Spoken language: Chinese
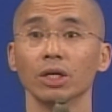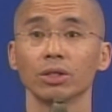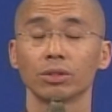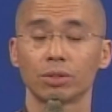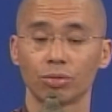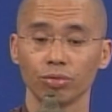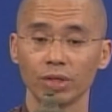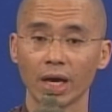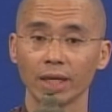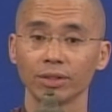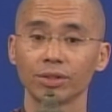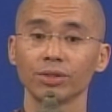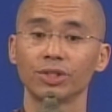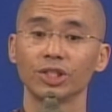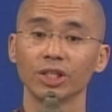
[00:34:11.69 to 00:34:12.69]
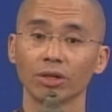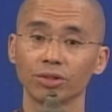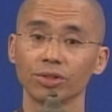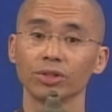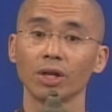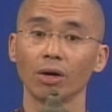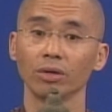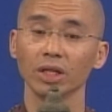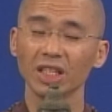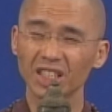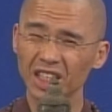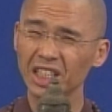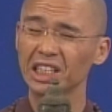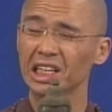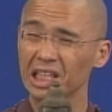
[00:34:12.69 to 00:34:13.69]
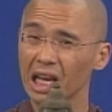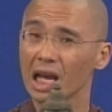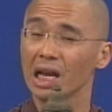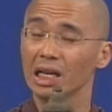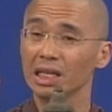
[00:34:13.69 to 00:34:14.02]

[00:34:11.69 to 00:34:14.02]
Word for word: 苏家人自己要知道，你、你、你、